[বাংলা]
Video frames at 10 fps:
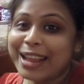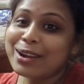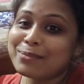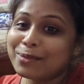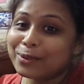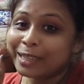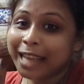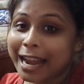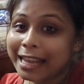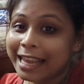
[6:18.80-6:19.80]
ও
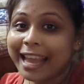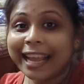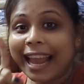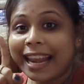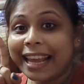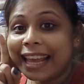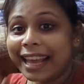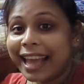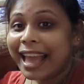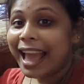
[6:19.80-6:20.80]
ফোনটা নিয়ে খেলে
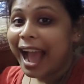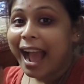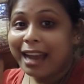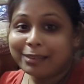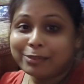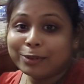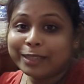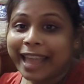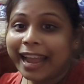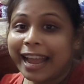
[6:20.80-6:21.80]
আর ফোন
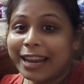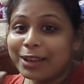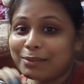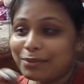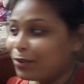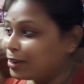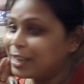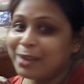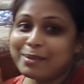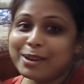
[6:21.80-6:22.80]
দেখালেই আমি ফোনটা
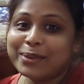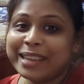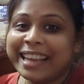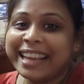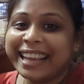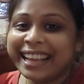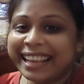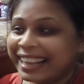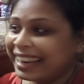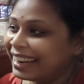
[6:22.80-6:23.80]
আপনি লুকিয়ে
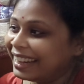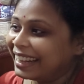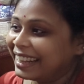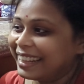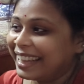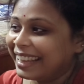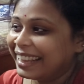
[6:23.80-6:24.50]
রেখে দেন